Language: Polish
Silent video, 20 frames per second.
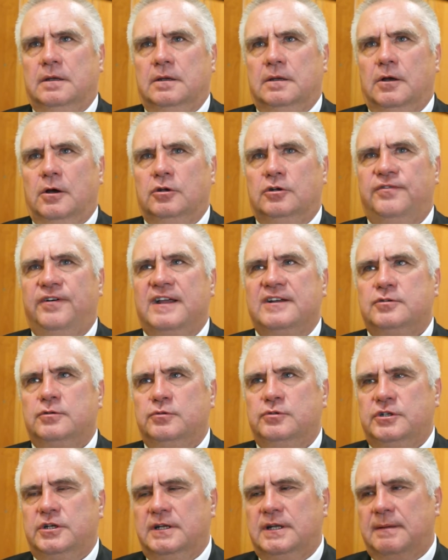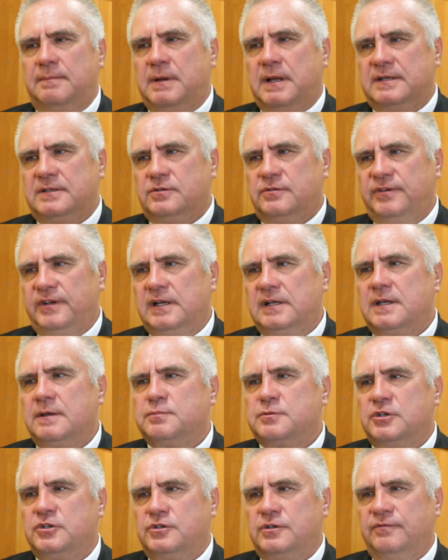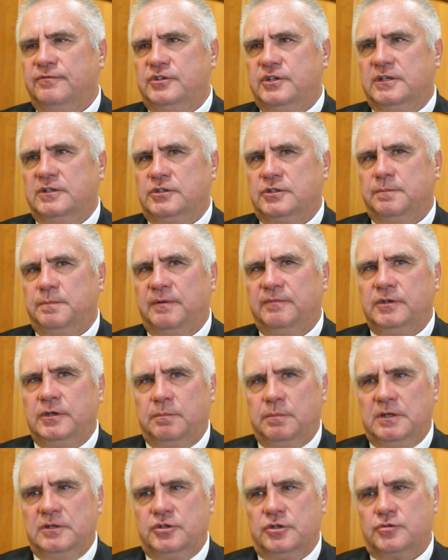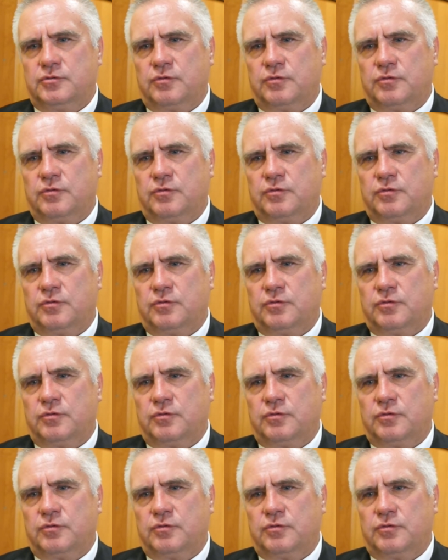y, odważył się na bardzo wielkie przedsięwzięcie. Pewnie będzie